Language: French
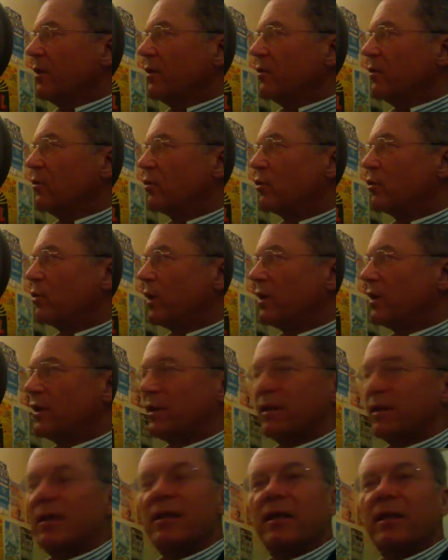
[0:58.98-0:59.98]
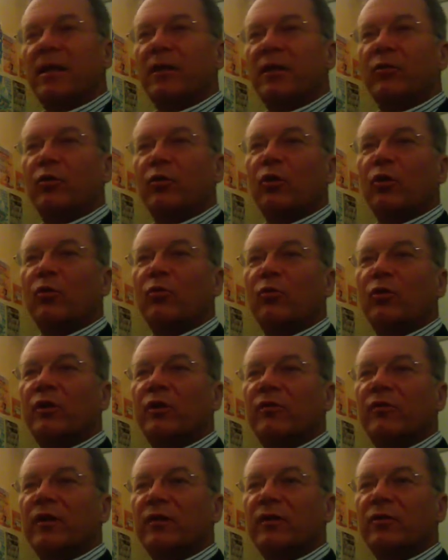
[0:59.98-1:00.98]
Donc je crois que ça, a été les deux grandes
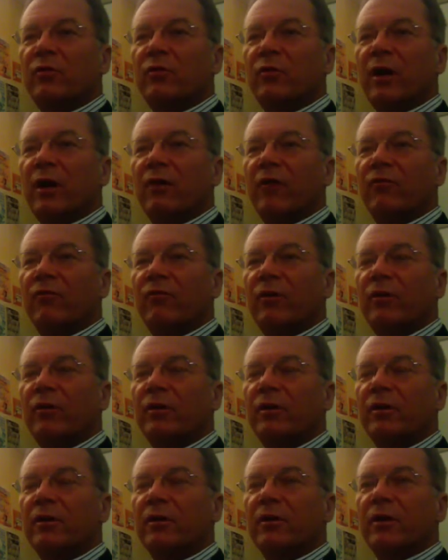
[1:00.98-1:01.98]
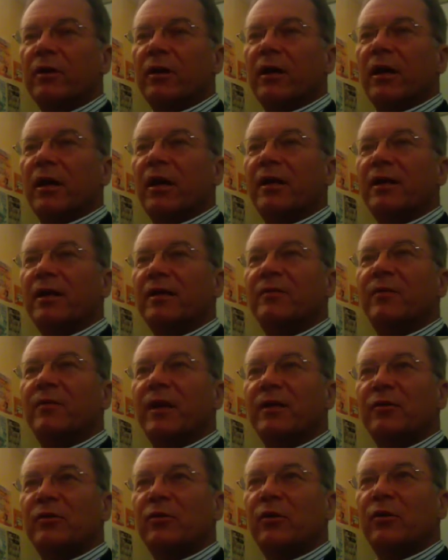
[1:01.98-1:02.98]
motivations, à la fois une, un
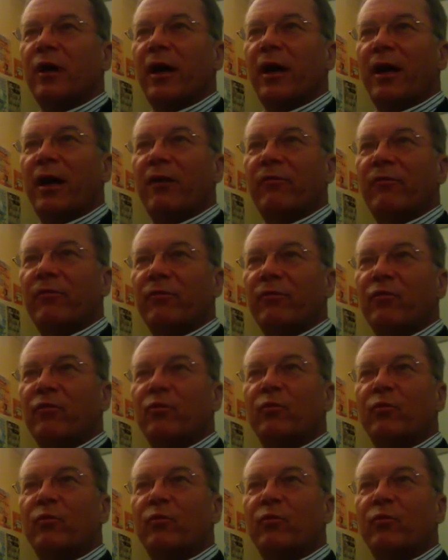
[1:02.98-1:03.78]
espace de rêve où on